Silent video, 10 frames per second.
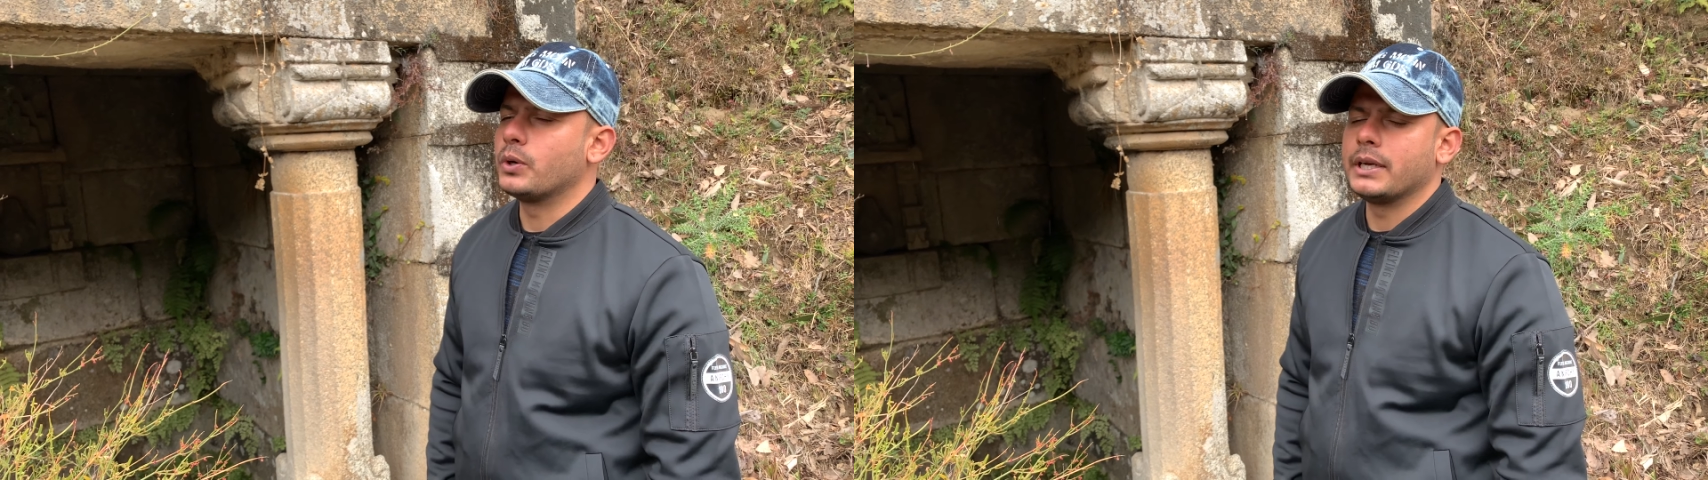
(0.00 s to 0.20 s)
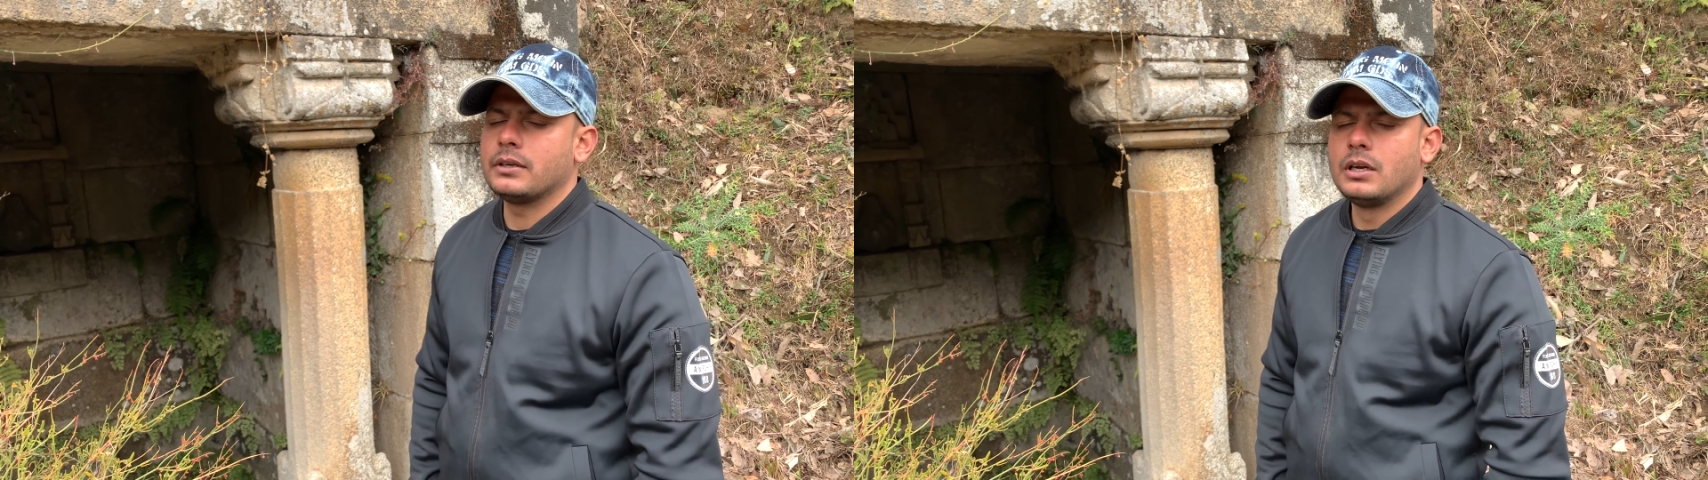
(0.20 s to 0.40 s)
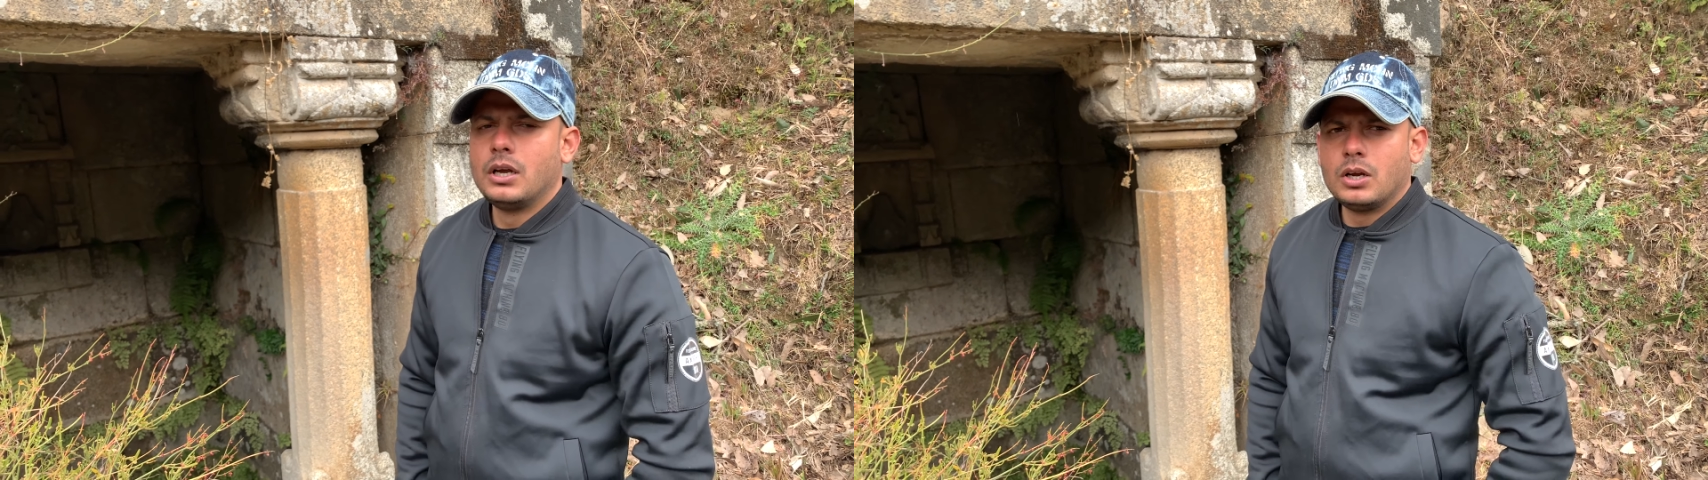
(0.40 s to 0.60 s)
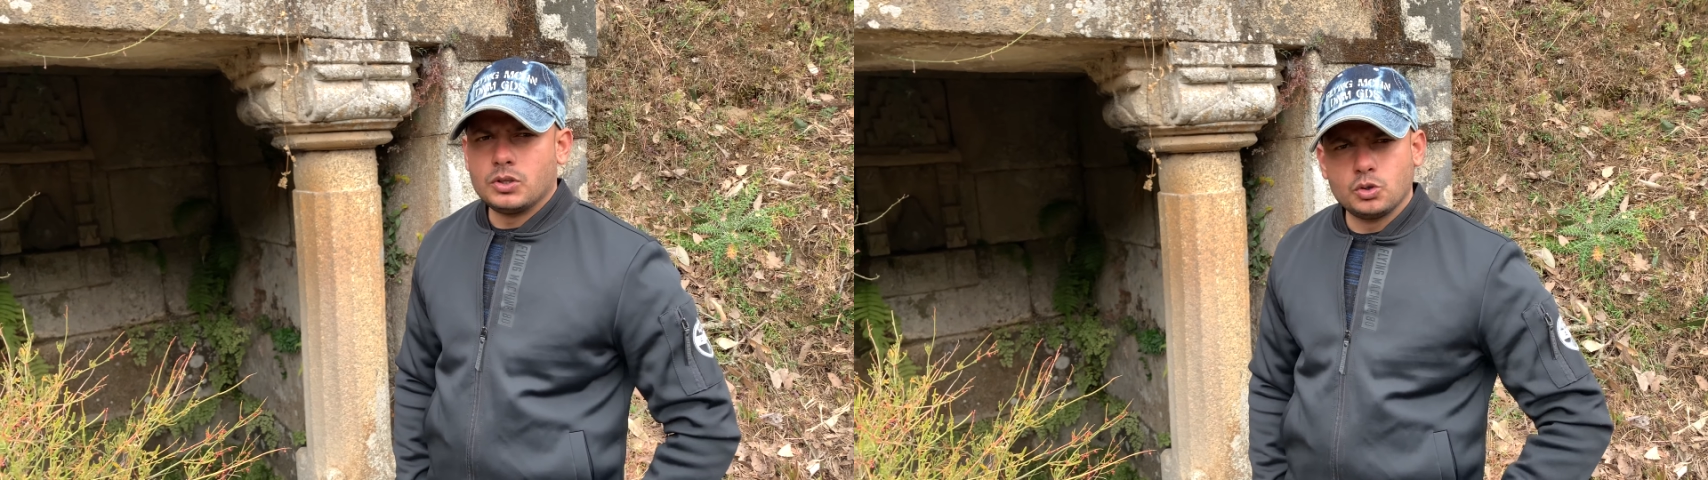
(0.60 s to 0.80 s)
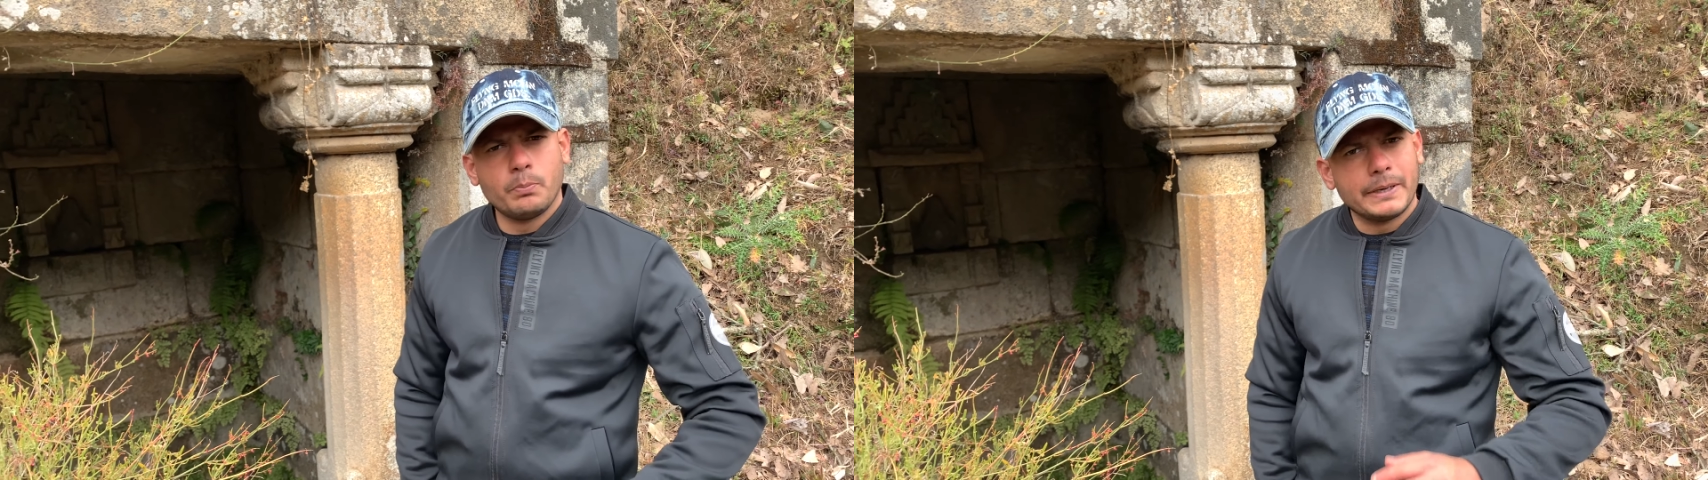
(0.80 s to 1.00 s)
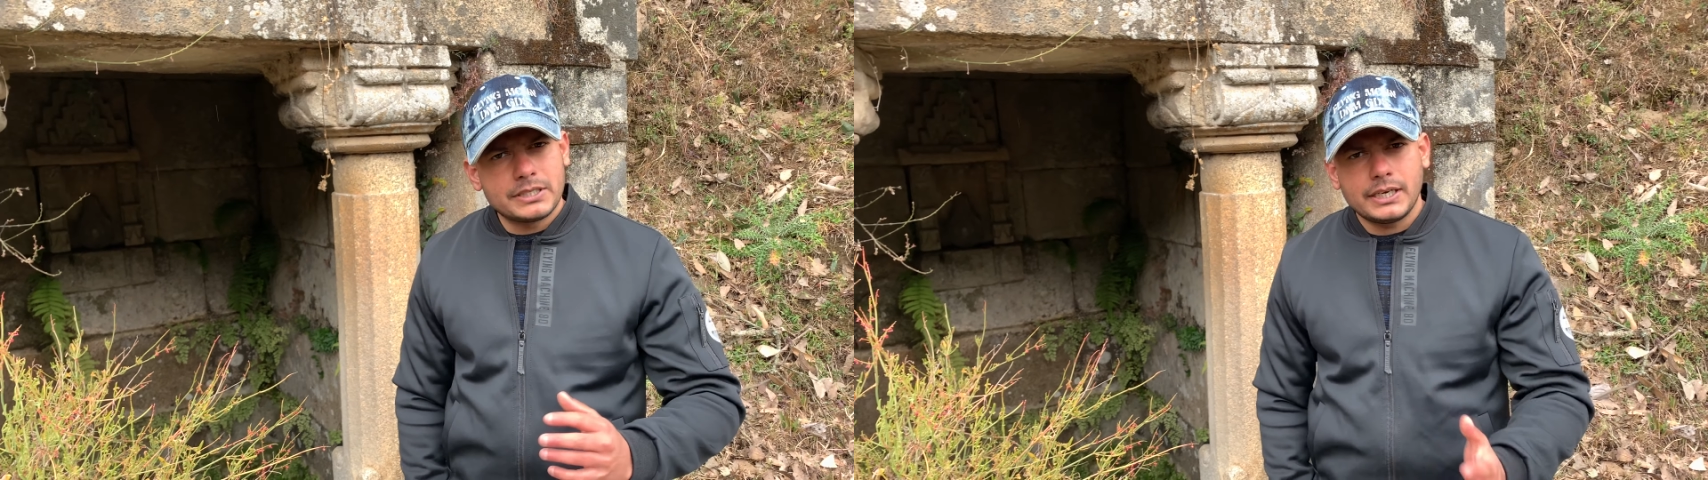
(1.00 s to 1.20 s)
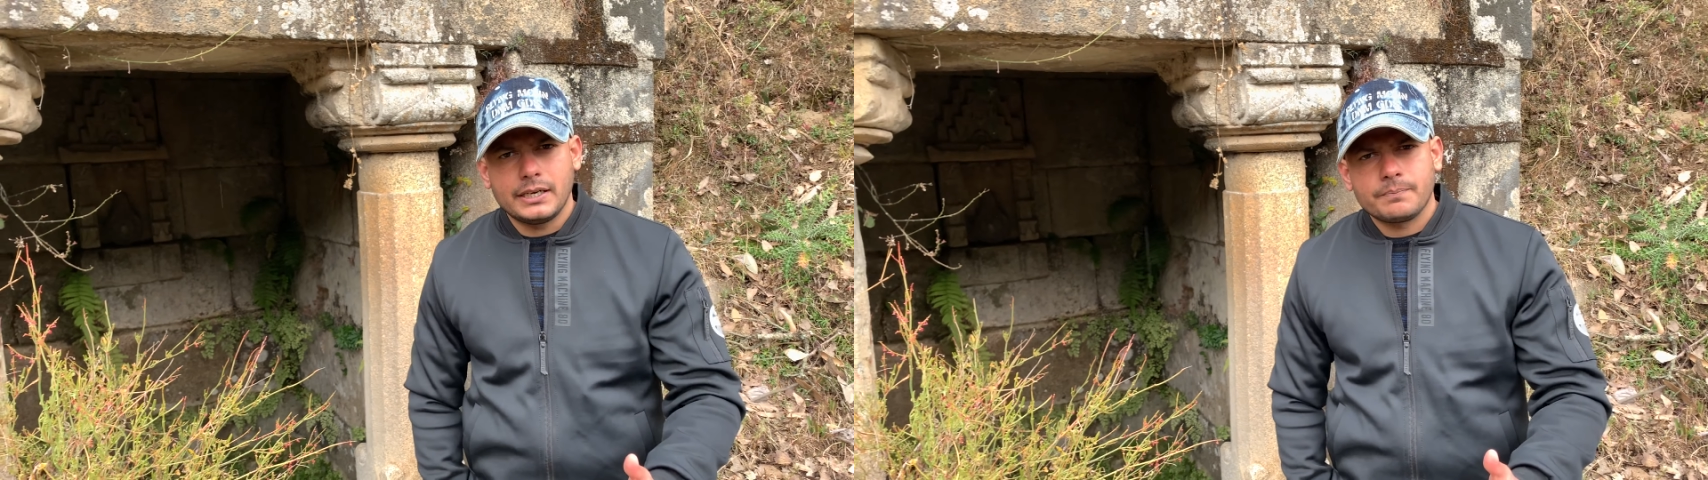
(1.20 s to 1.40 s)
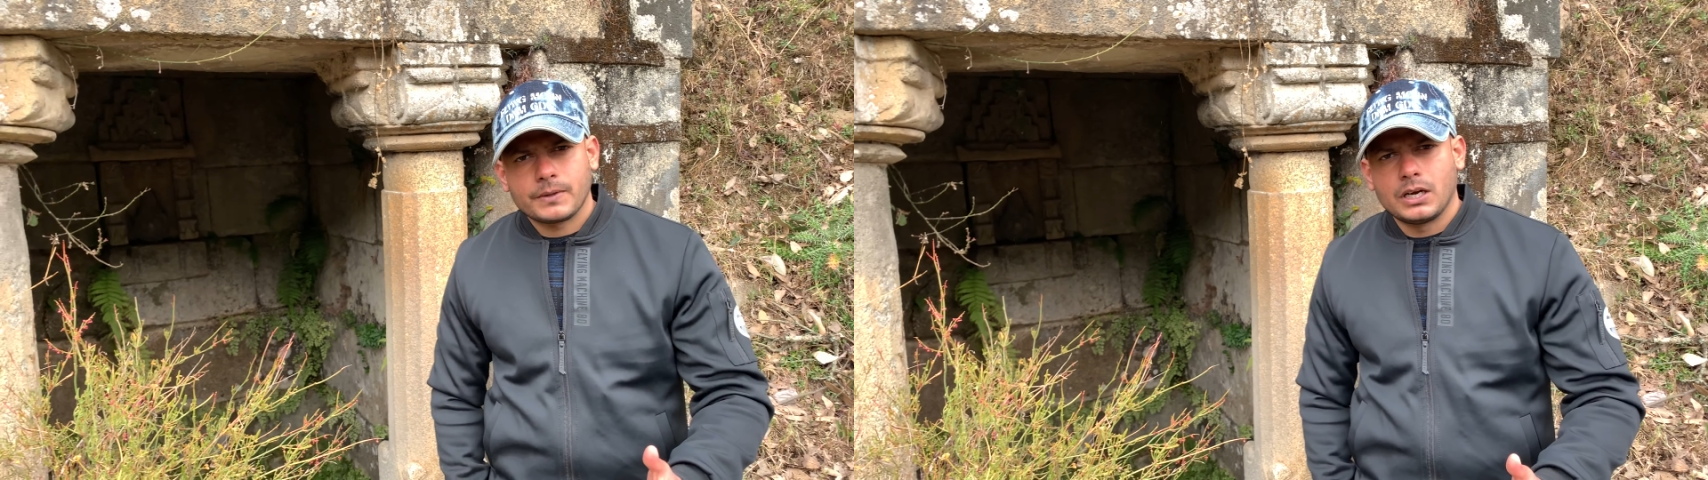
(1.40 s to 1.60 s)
चुके हैं जो बचे हैं